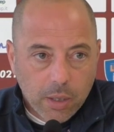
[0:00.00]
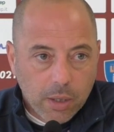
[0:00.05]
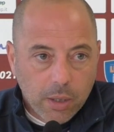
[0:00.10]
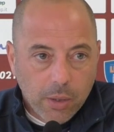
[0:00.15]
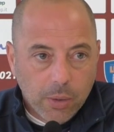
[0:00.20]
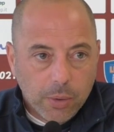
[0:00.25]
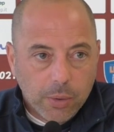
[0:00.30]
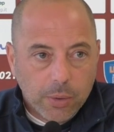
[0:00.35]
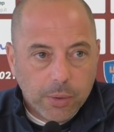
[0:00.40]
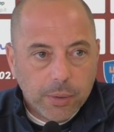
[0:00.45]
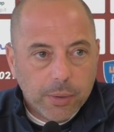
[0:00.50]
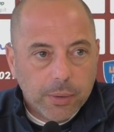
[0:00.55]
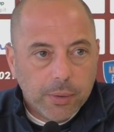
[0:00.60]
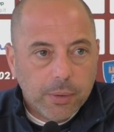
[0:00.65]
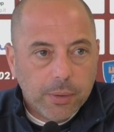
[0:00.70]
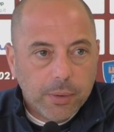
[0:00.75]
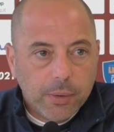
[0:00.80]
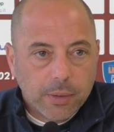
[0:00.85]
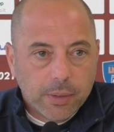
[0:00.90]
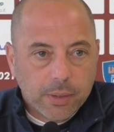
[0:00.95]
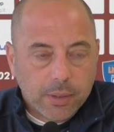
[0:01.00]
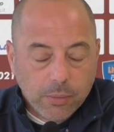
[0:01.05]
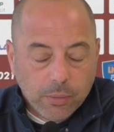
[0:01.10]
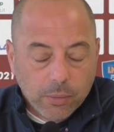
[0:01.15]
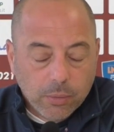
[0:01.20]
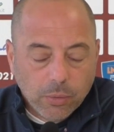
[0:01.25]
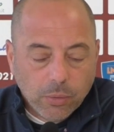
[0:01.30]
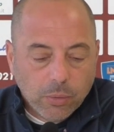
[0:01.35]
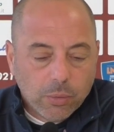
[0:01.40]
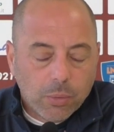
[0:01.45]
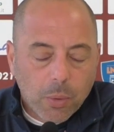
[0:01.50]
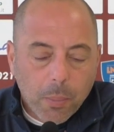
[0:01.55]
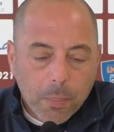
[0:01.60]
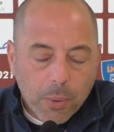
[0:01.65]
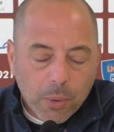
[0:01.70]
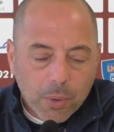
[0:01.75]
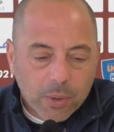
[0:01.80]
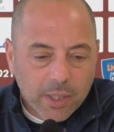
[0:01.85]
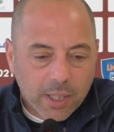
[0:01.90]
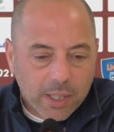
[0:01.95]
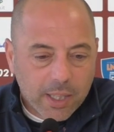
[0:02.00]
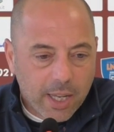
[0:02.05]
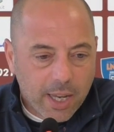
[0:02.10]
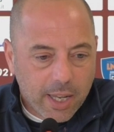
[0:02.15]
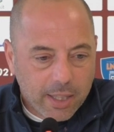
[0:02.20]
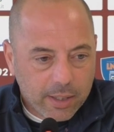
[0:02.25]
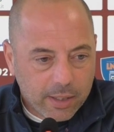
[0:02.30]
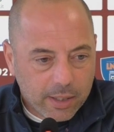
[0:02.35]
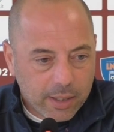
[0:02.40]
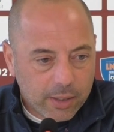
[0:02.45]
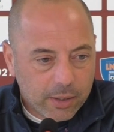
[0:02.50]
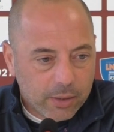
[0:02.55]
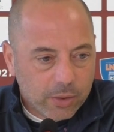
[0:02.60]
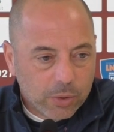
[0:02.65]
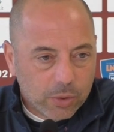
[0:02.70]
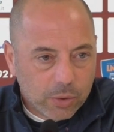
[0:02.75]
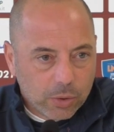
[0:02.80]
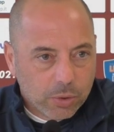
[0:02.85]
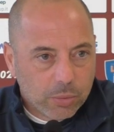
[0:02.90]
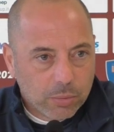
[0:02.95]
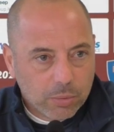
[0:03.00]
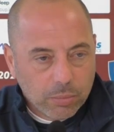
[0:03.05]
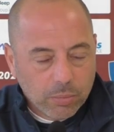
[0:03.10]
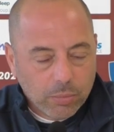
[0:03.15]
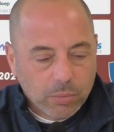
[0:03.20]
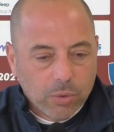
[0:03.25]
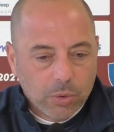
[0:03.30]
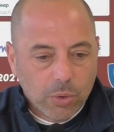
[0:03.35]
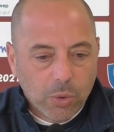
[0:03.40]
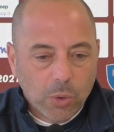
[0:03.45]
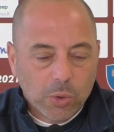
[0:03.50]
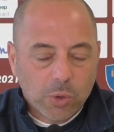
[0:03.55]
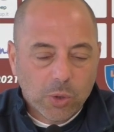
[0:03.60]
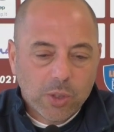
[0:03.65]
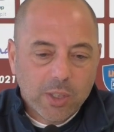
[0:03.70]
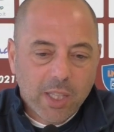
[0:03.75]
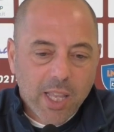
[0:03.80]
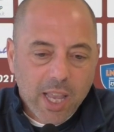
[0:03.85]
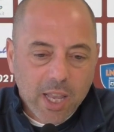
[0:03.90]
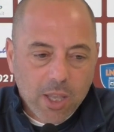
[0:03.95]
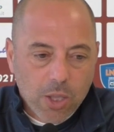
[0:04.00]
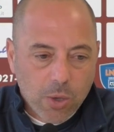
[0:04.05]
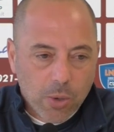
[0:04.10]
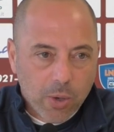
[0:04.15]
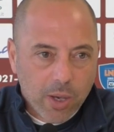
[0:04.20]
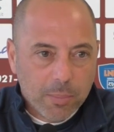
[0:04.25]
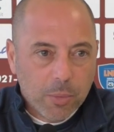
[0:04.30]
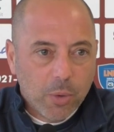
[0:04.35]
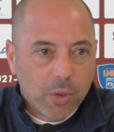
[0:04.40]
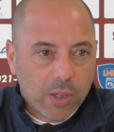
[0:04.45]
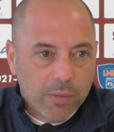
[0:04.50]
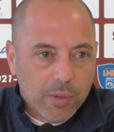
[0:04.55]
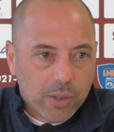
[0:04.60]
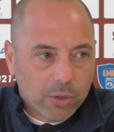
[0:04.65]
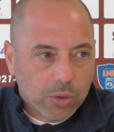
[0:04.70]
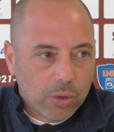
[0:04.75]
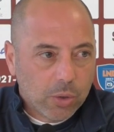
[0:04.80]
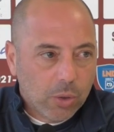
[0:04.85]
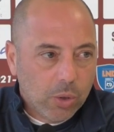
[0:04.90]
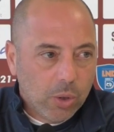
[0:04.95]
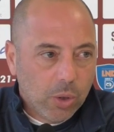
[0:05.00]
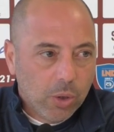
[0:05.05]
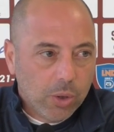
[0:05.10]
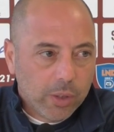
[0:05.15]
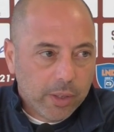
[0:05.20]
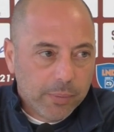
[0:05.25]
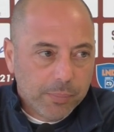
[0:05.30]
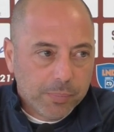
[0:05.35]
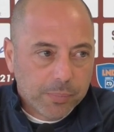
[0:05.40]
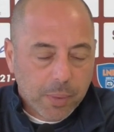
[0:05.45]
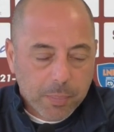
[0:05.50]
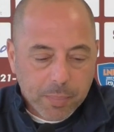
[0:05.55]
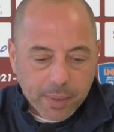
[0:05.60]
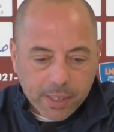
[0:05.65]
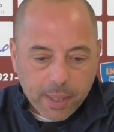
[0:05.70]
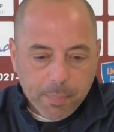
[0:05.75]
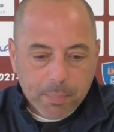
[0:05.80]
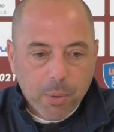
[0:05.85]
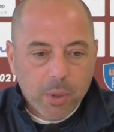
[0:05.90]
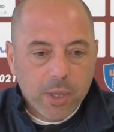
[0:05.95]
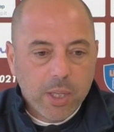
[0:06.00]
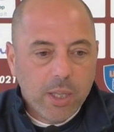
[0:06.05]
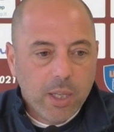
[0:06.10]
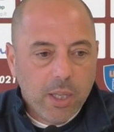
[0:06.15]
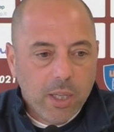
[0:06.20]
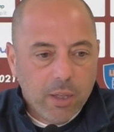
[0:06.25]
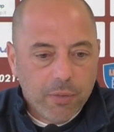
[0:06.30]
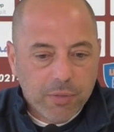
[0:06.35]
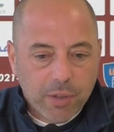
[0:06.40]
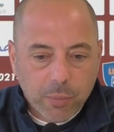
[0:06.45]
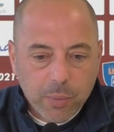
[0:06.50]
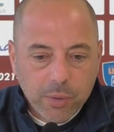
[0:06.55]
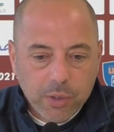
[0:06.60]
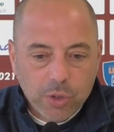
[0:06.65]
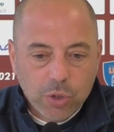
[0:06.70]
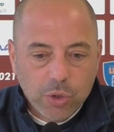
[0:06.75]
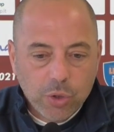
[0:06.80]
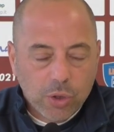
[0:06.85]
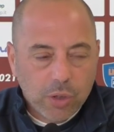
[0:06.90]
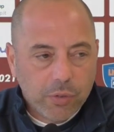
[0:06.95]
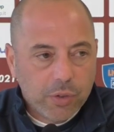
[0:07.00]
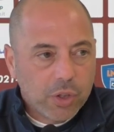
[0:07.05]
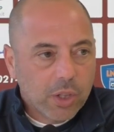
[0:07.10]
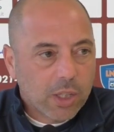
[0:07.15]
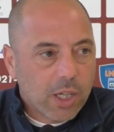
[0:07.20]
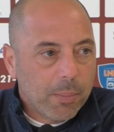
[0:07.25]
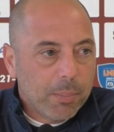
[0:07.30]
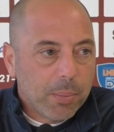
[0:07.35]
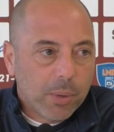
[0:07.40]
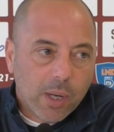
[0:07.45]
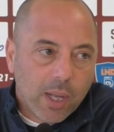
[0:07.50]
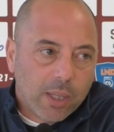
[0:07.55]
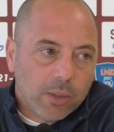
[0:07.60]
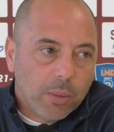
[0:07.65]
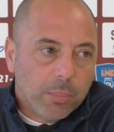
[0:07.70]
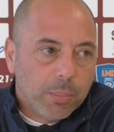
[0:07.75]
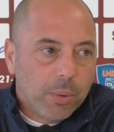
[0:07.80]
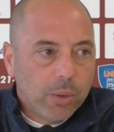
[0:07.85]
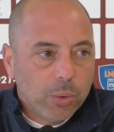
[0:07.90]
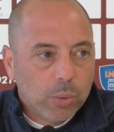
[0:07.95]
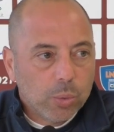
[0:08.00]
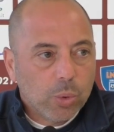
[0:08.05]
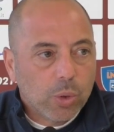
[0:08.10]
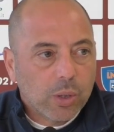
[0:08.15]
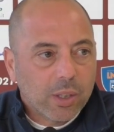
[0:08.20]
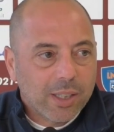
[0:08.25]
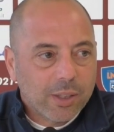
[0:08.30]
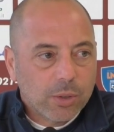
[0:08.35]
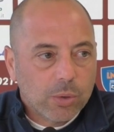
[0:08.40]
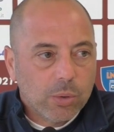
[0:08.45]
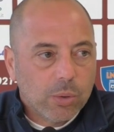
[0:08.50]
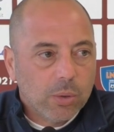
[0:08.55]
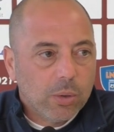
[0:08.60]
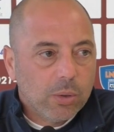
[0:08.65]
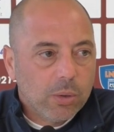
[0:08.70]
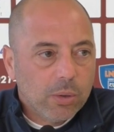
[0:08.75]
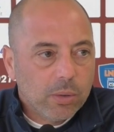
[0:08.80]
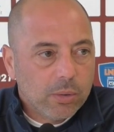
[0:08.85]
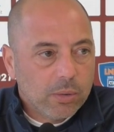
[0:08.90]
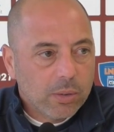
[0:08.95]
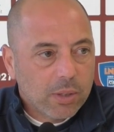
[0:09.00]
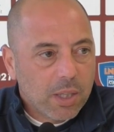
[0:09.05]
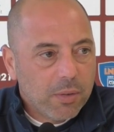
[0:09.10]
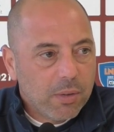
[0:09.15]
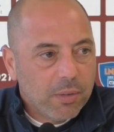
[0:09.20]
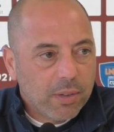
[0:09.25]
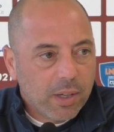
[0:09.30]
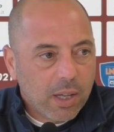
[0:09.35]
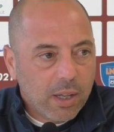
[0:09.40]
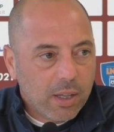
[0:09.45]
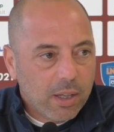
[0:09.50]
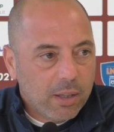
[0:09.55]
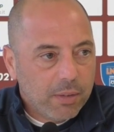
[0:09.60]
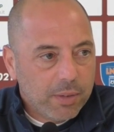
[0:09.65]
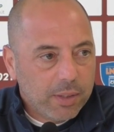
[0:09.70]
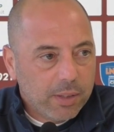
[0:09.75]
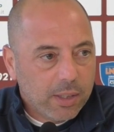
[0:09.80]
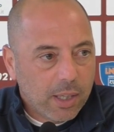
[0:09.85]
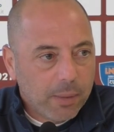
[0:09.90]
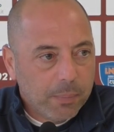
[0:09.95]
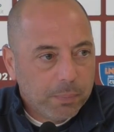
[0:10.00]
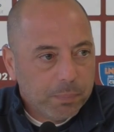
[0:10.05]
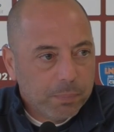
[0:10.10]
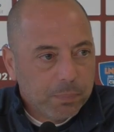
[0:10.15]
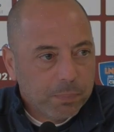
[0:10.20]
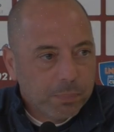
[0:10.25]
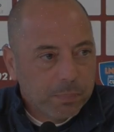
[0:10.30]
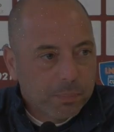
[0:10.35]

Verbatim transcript: Io mm, mm, ho poco da chiedere, ho solo sostegno e amore verso i colori, perché poi fra 15 giorni fece il campionato e poi tutto il resto chi vivrà vedrà.